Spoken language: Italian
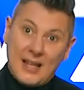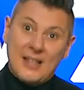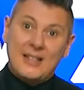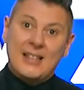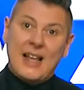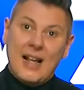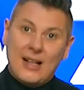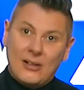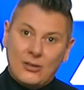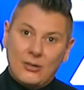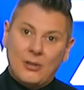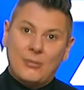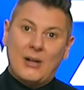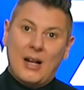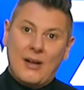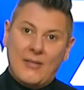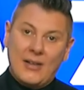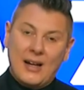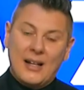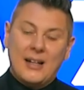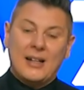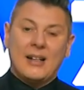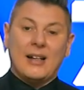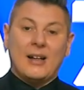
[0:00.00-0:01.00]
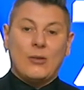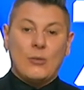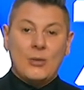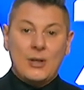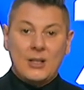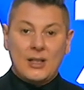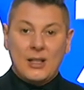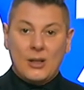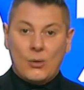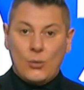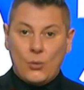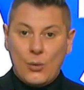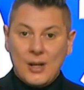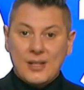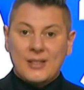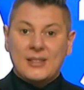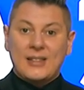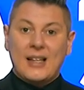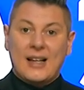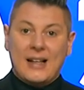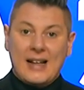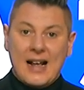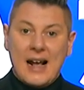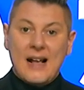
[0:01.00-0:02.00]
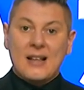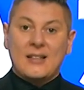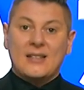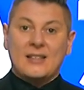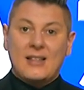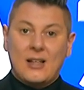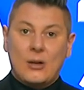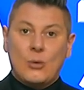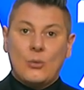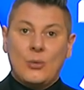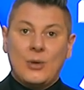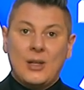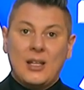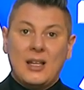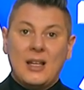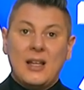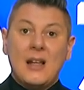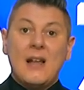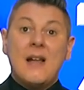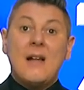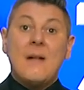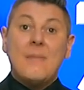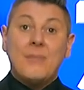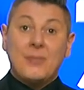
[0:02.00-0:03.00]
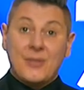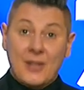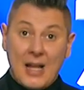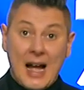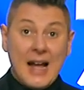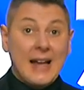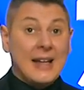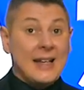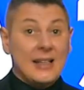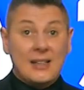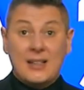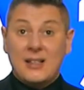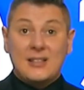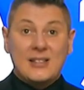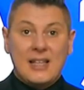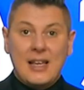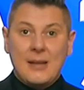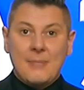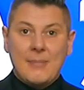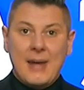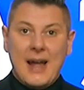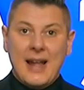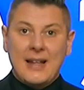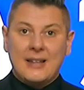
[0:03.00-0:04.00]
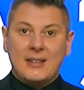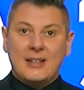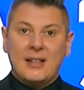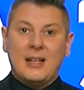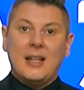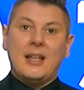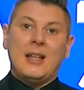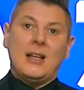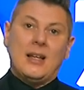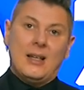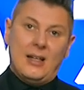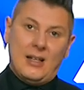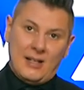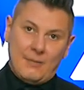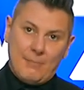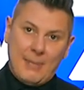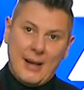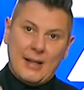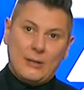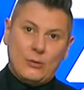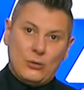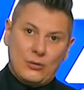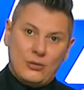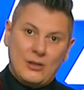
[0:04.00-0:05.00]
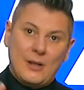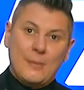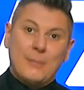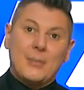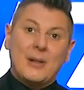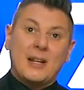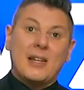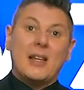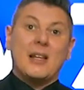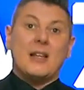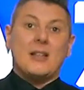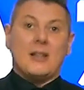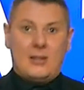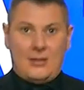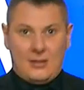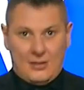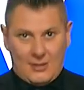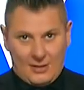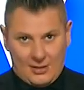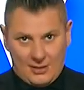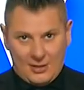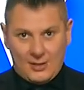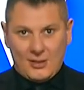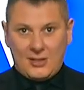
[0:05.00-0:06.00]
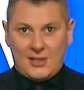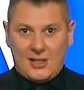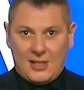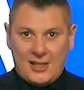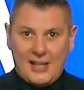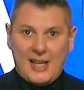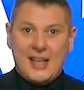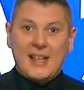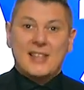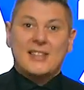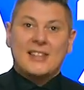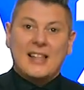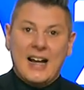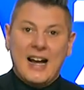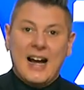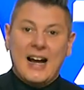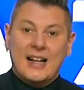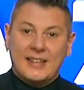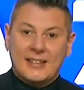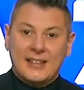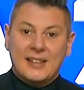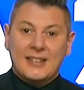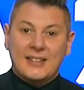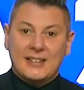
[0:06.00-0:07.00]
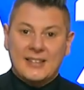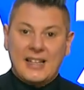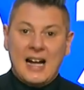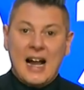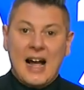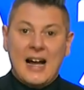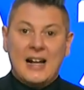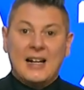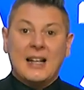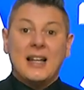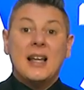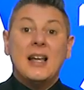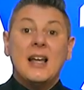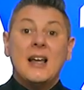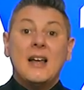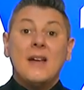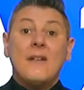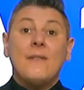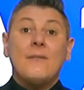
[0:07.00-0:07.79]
esatto, brava Elena. Quindi questa cassa qui, anche di 6 metri, ripeto sempre che si riesca ad entrare,